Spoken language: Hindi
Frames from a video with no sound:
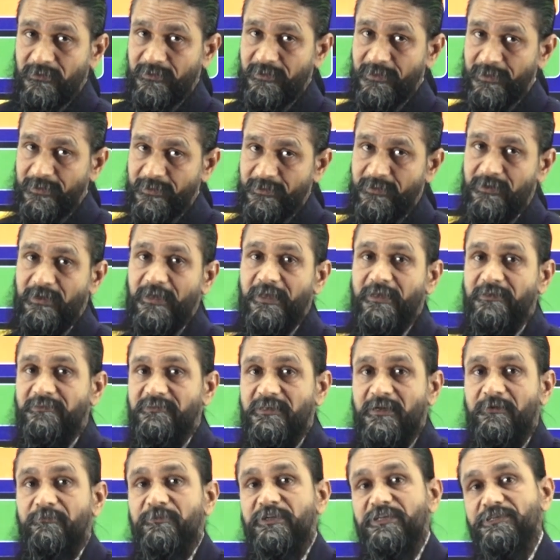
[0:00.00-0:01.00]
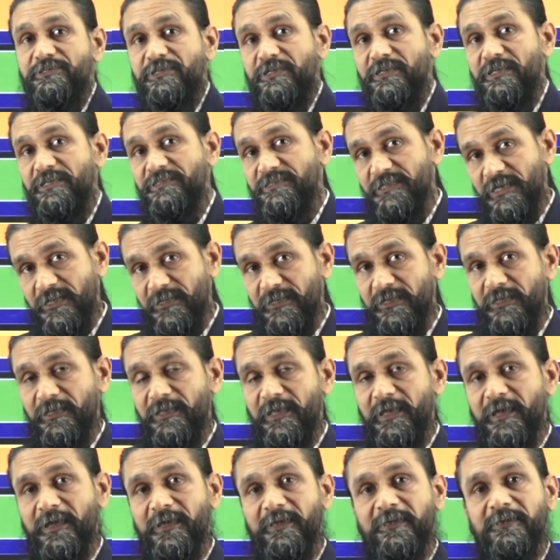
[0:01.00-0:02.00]
गेट का एग्ज़ामिनेशन अच्छा नहीं
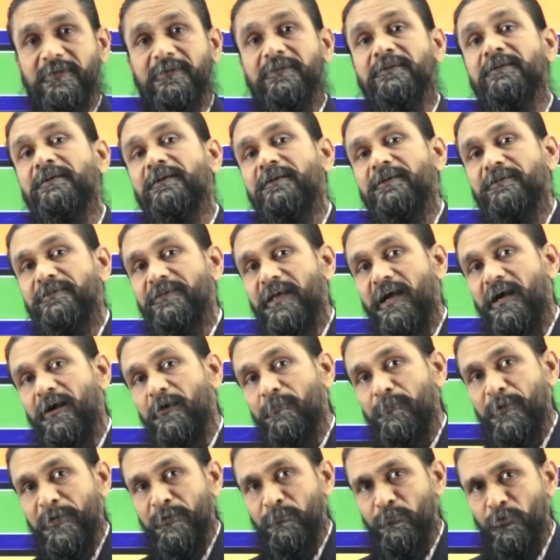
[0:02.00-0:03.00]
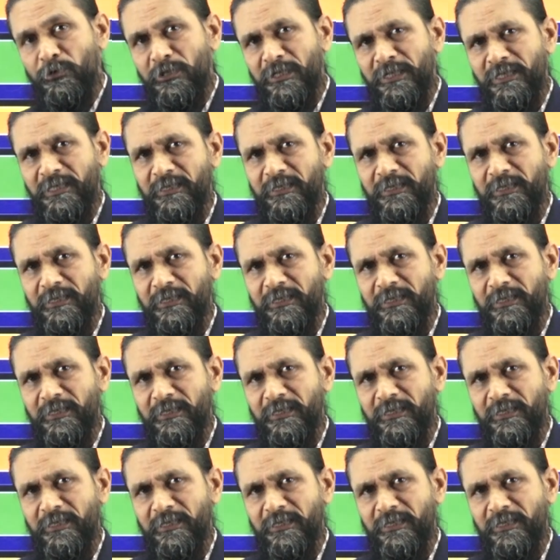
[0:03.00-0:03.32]
गया है या अपन बोले